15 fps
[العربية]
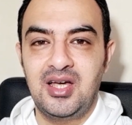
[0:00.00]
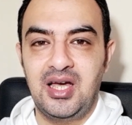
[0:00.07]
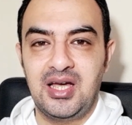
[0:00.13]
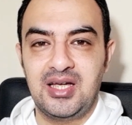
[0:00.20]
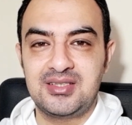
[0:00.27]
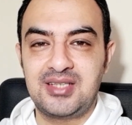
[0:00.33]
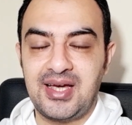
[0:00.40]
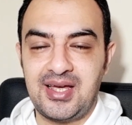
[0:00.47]

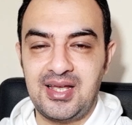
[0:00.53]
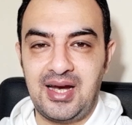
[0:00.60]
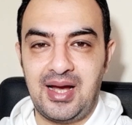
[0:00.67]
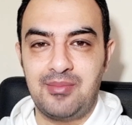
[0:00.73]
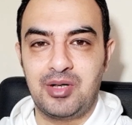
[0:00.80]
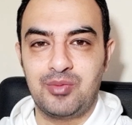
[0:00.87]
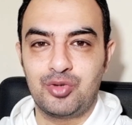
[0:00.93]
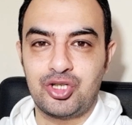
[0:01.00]
آه، داخل
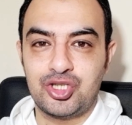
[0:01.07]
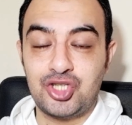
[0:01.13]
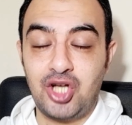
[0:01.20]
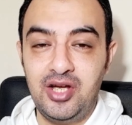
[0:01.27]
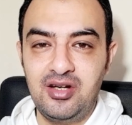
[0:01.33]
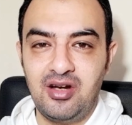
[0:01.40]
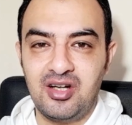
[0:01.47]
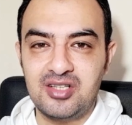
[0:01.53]
العمل
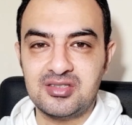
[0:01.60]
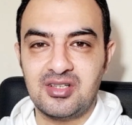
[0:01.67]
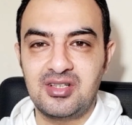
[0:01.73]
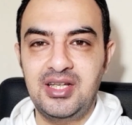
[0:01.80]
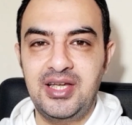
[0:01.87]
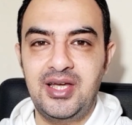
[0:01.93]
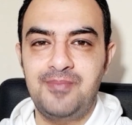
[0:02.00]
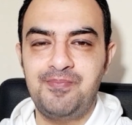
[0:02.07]
مرشحين اكتر
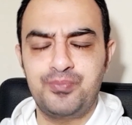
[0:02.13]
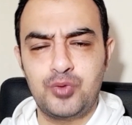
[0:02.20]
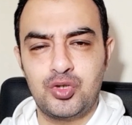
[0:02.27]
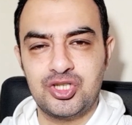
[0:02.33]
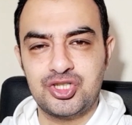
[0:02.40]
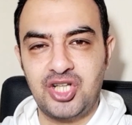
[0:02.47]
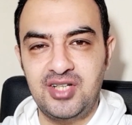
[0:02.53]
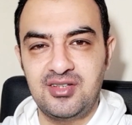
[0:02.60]
لايه
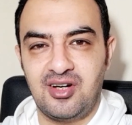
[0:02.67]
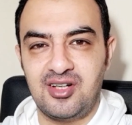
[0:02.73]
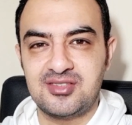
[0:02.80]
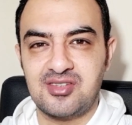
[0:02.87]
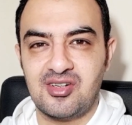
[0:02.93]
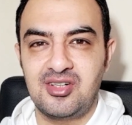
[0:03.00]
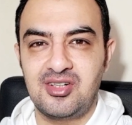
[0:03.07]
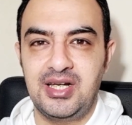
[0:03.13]
مرشحين
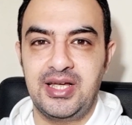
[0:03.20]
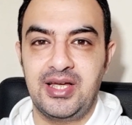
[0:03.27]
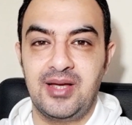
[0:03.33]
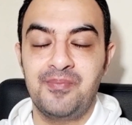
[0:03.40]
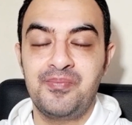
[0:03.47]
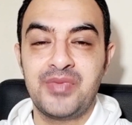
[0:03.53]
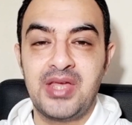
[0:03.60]
اكتر ليه